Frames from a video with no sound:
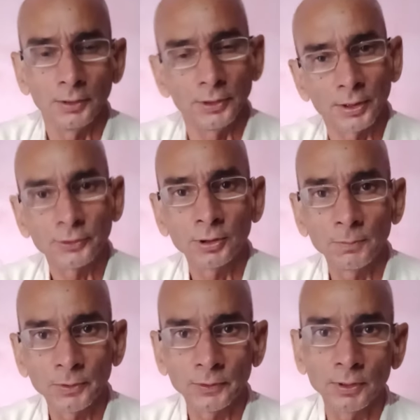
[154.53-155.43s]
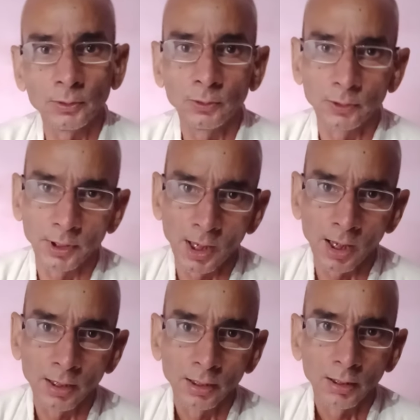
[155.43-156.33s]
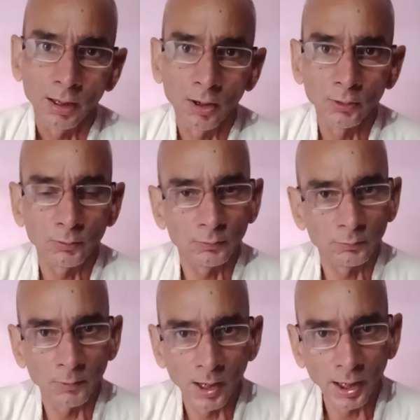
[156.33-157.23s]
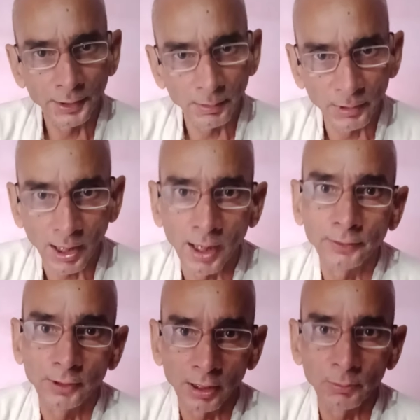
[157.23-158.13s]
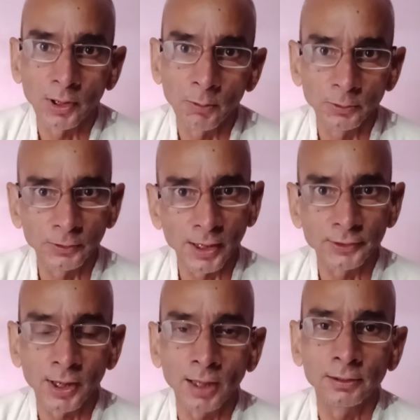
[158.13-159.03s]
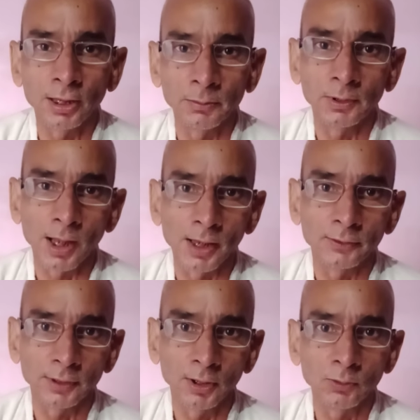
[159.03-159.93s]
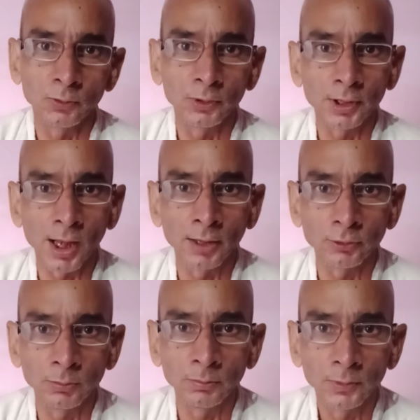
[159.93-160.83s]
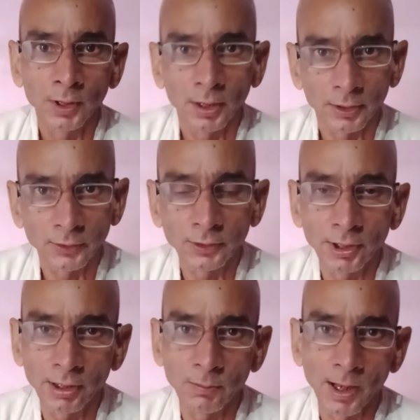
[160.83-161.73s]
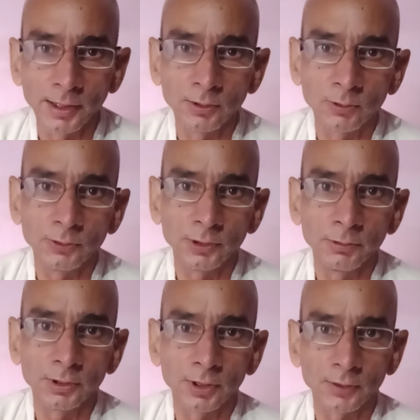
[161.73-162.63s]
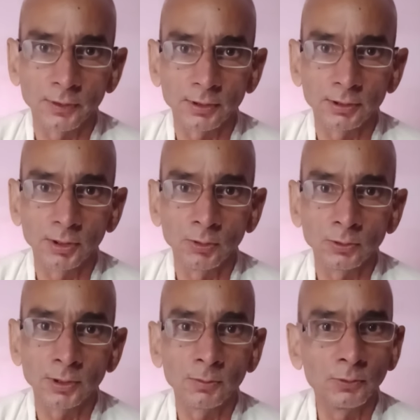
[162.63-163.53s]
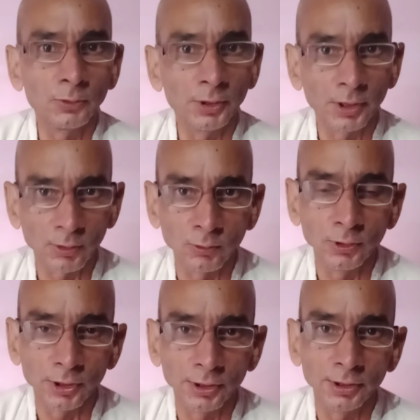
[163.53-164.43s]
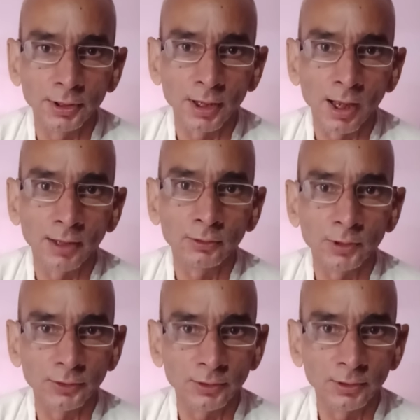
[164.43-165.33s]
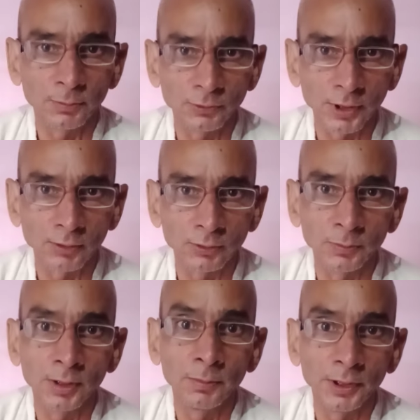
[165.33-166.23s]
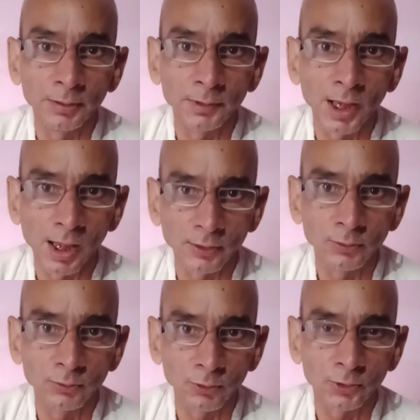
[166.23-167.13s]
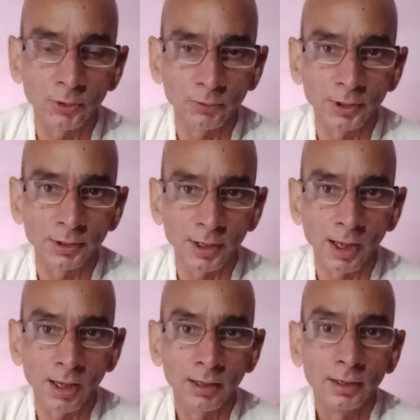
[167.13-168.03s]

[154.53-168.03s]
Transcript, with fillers: यक्ष प्रसन्न हो गया और वहाँ यमराज धर्मराज वो साक्षात धर्मराज थे उन्होंने कहा तुम किसी एक भाई को जीवित कर सकते हो तब उन्होंने नकुल के लिए कहा तो यक्ष ने पूछा तुमने भीम या अर्जुन को क्यों नहीं कहा